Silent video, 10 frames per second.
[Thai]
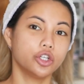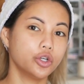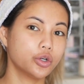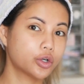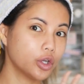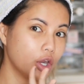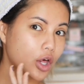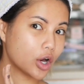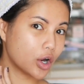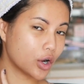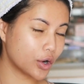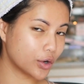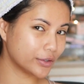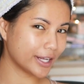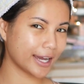ดูโกล
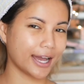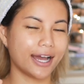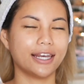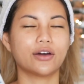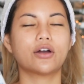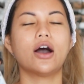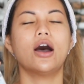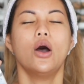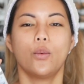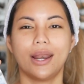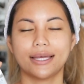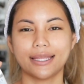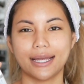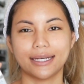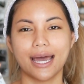ว์นะคะแล้วก็เวลา
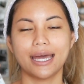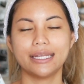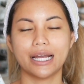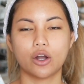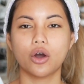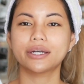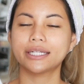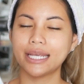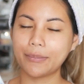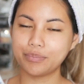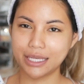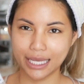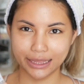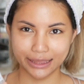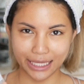แต่งหน้าเนี่ยก็เรียบเนี
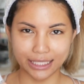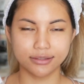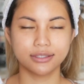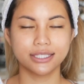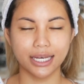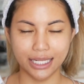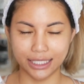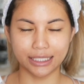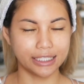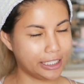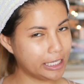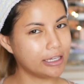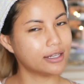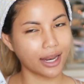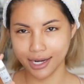ยนติดสนิทดี
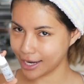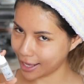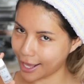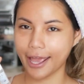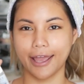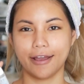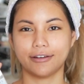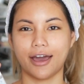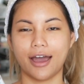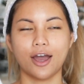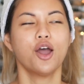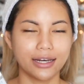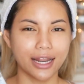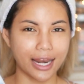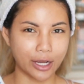นั่นเองนะคะ
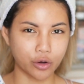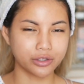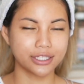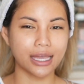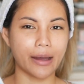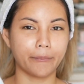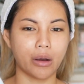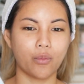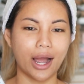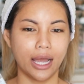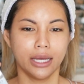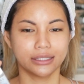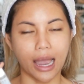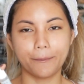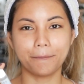หลายๆคนที่ถามมาว่า
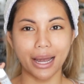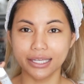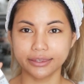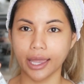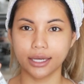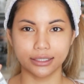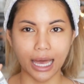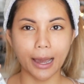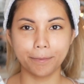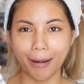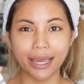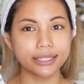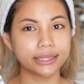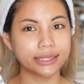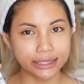ทำไมแต่งหน้าไม่
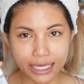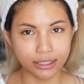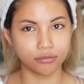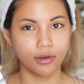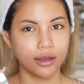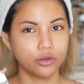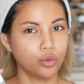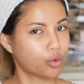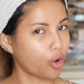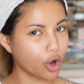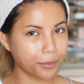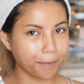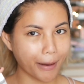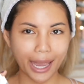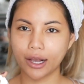ติดหนูกด
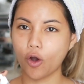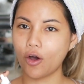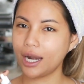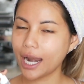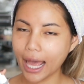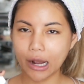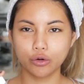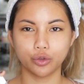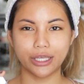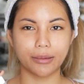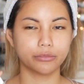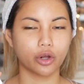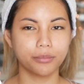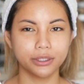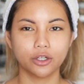แป้งก็แล้วหนูย้ำร
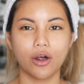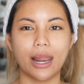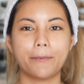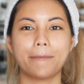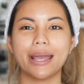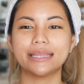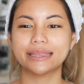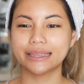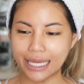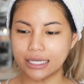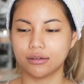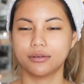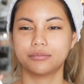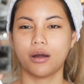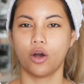องพื้นก็แล้วไม่ติด
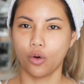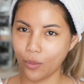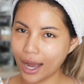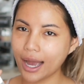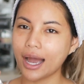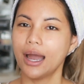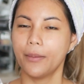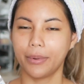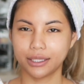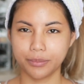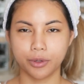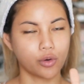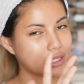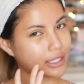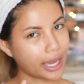เพราะว่าบางทีผิว
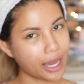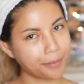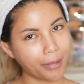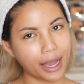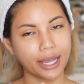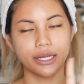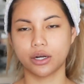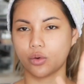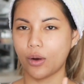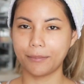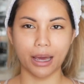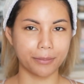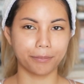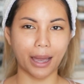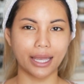อาจจะแห้งไปหรือว่ามัน
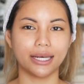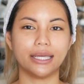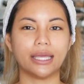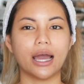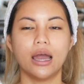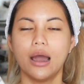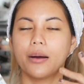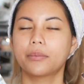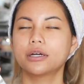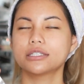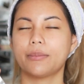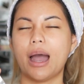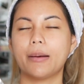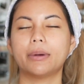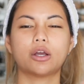ไปอะไรเงี้ยเครื่องสำ
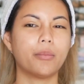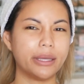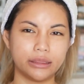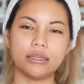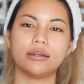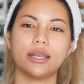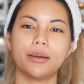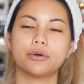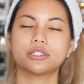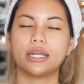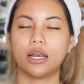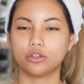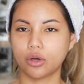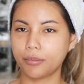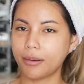อางมันก็ไม่ติดนั่นเองเพราะฉะนั้นเรา
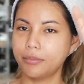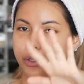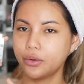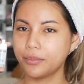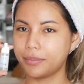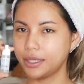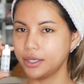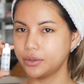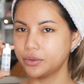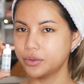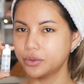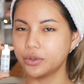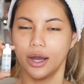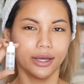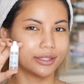ต้องบำรุงผิว
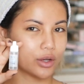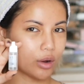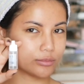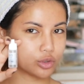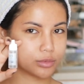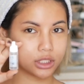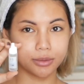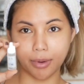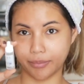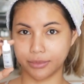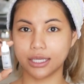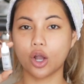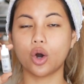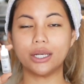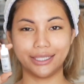ที่ความชุ่มชื่นแบบนี้
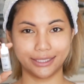ก่อน